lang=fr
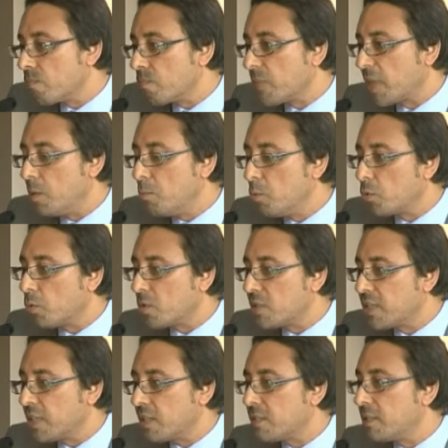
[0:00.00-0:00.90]
qui me
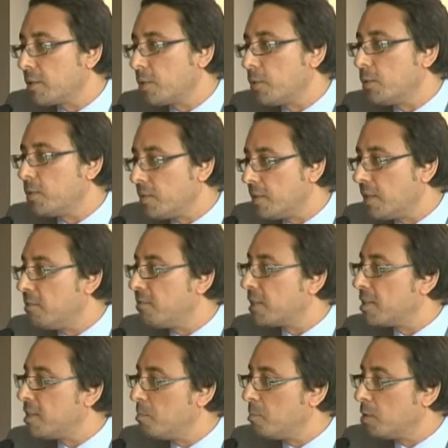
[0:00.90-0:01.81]
concerne, c'est que
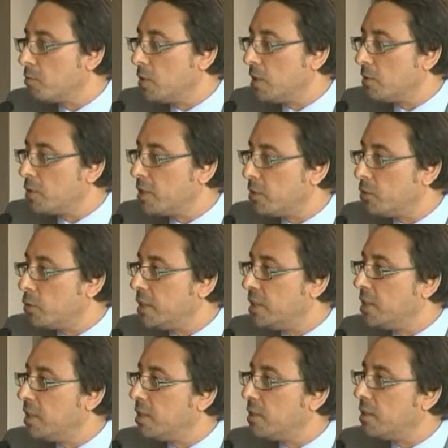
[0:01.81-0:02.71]
effectivement, vous l'avez
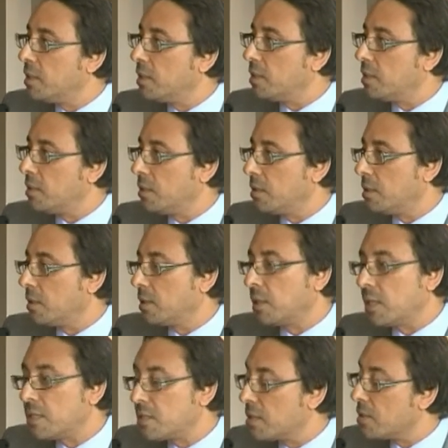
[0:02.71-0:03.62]
souligné, il y a
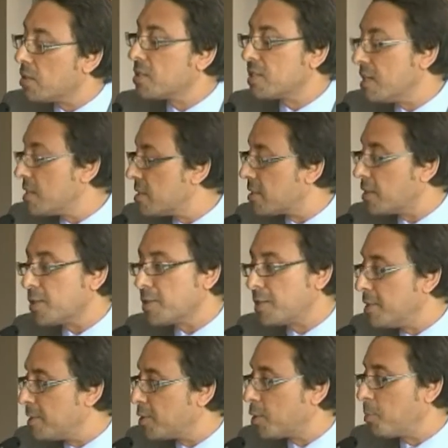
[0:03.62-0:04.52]
400, 500,
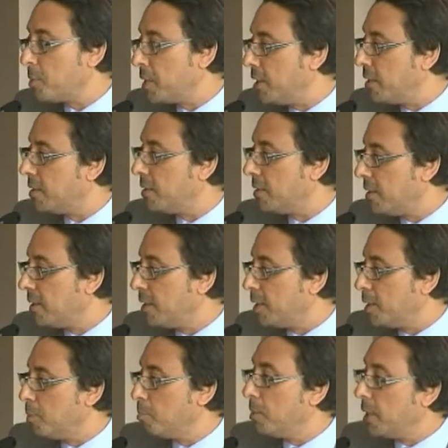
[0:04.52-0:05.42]
600 000
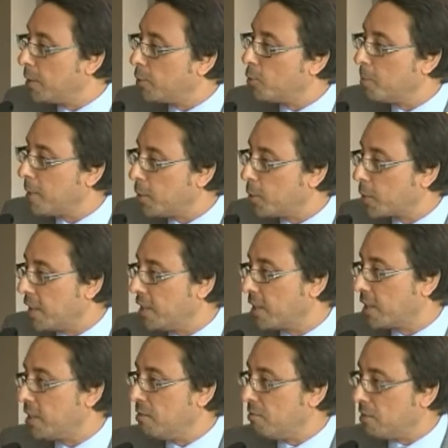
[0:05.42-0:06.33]
Belges Marocains
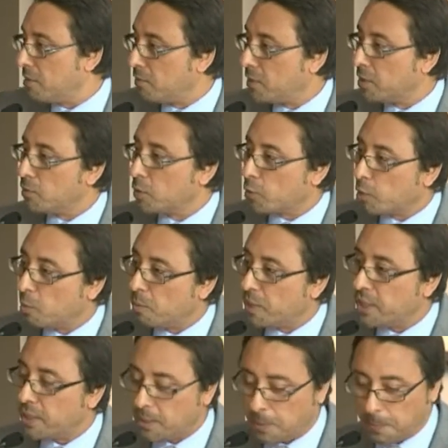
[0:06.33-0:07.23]
qui vivent dans votre
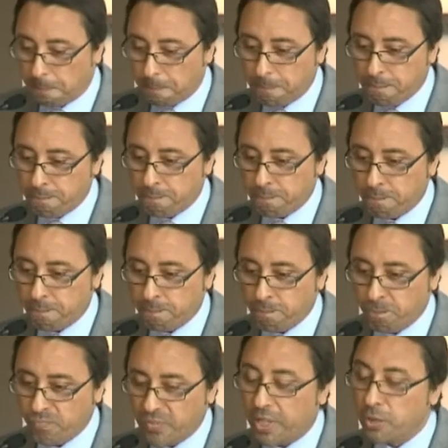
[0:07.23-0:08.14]
pays.
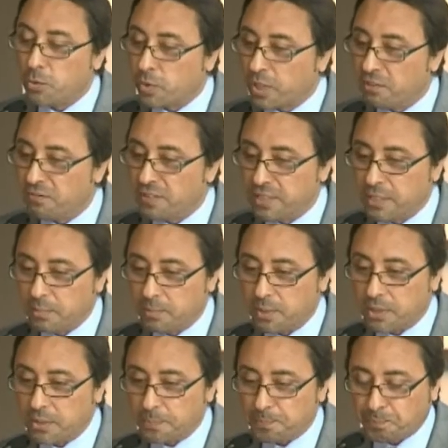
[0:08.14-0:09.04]
Et donc
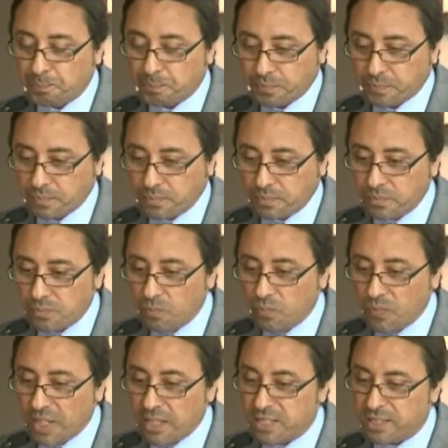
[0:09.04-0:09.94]
évidemment,
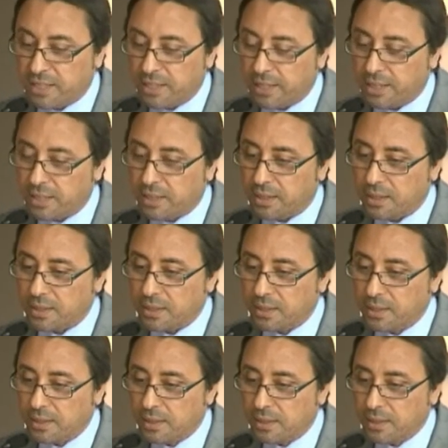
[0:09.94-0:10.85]
c'est
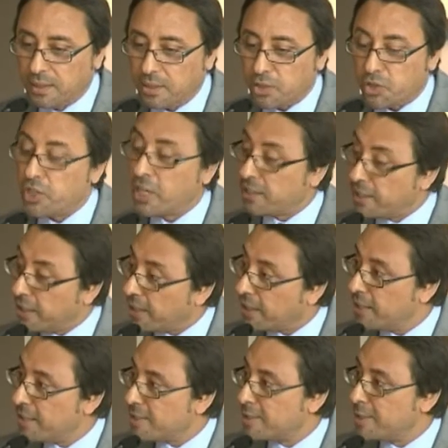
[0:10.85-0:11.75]

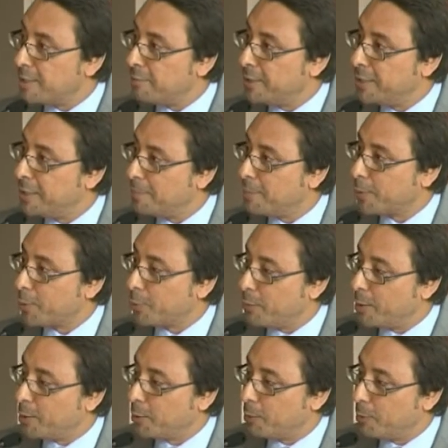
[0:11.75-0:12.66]
j'intéresse évidemment
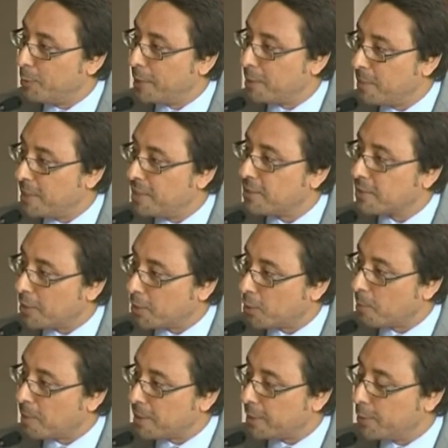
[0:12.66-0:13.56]
l'opinion publique belge en tant
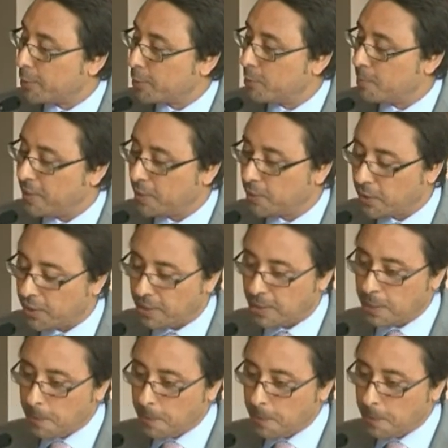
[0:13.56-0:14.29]
qu'ambassadeur du Maroc,